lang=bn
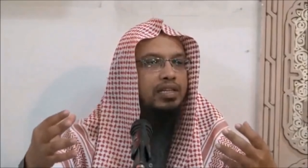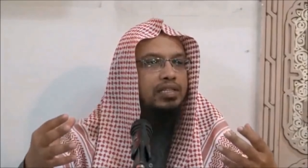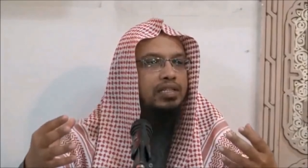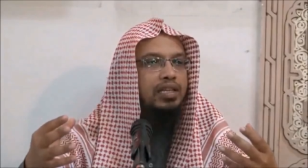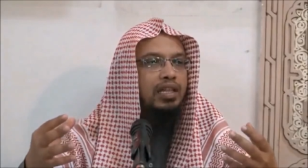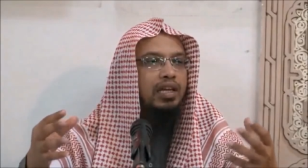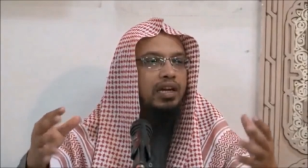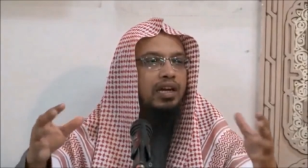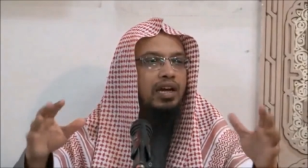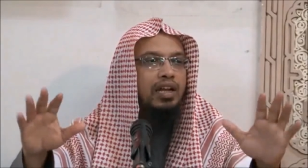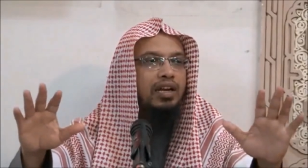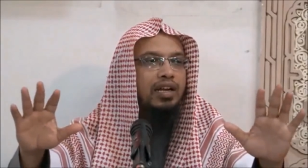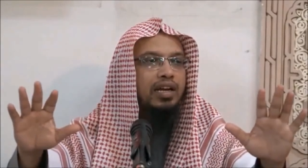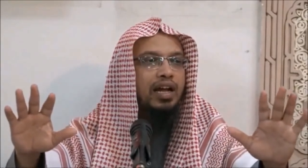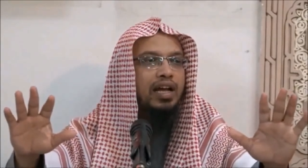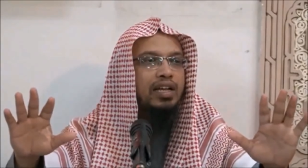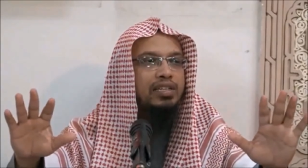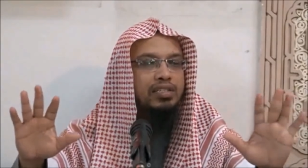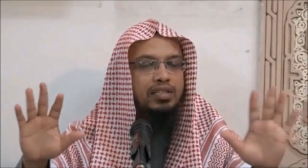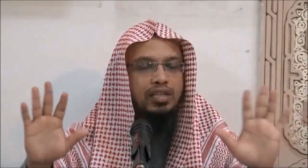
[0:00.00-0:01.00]
সাদাকার
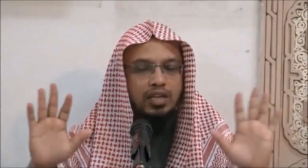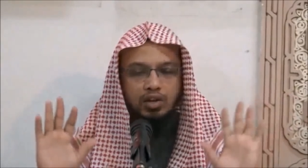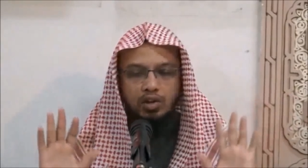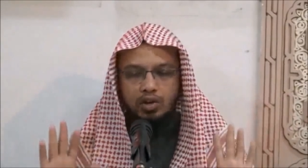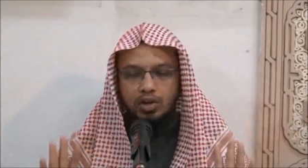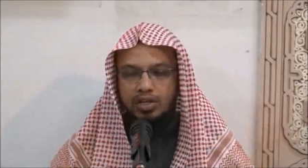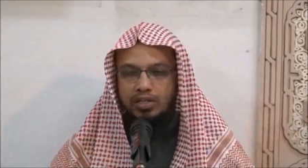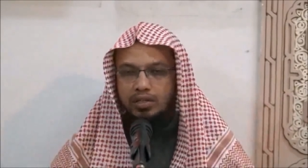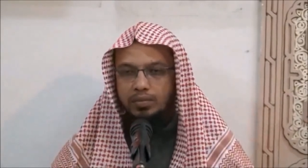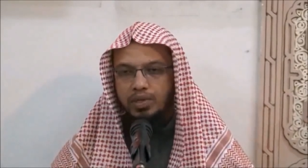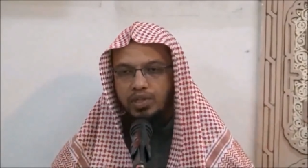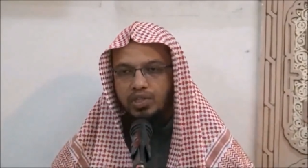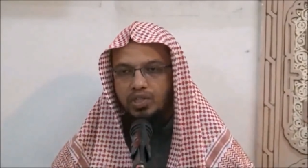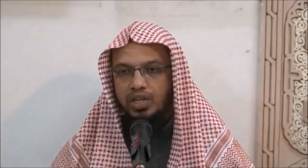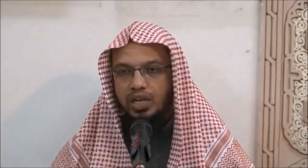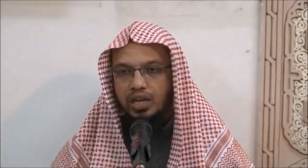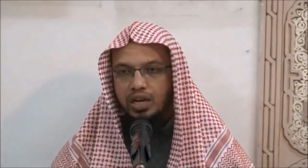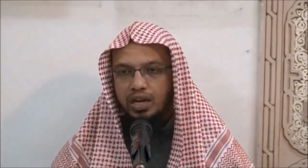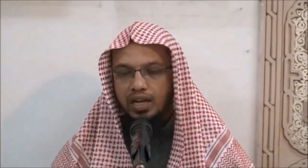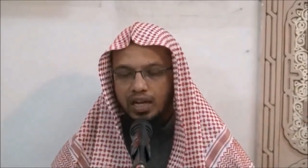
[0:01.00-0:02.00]
কাজ হয়ে যাবে
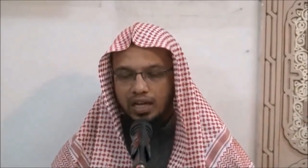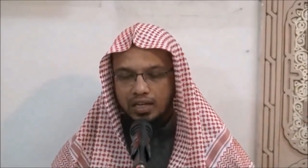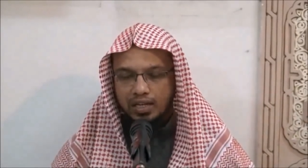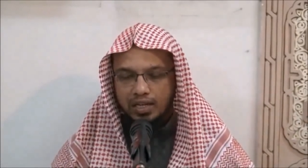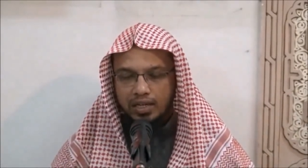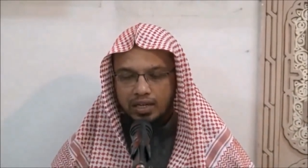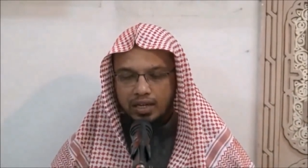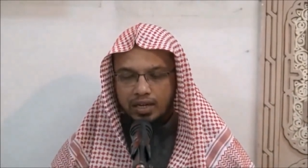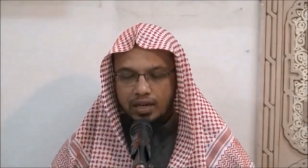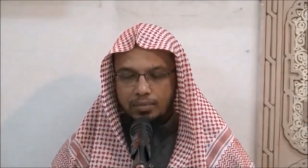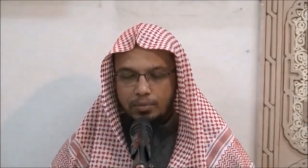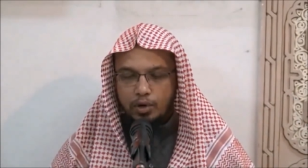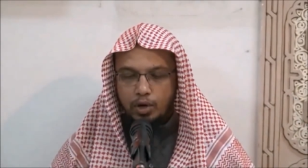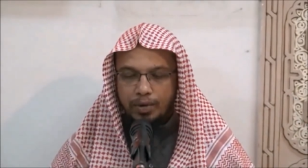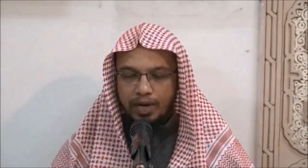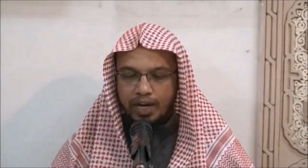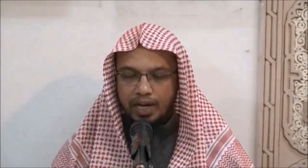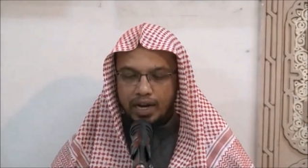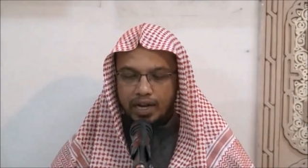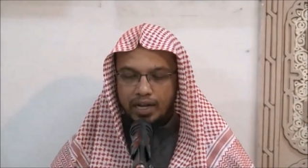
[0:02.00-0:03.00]
ইনশাআল্লাহ প্রিয়
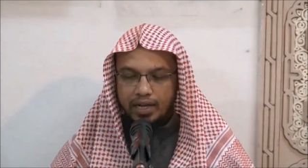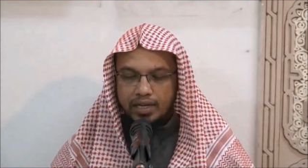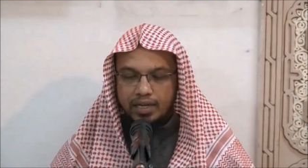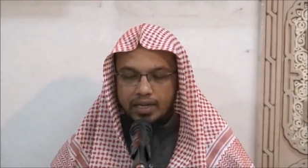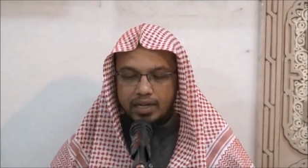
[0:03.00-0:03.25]
ভাইয়েরা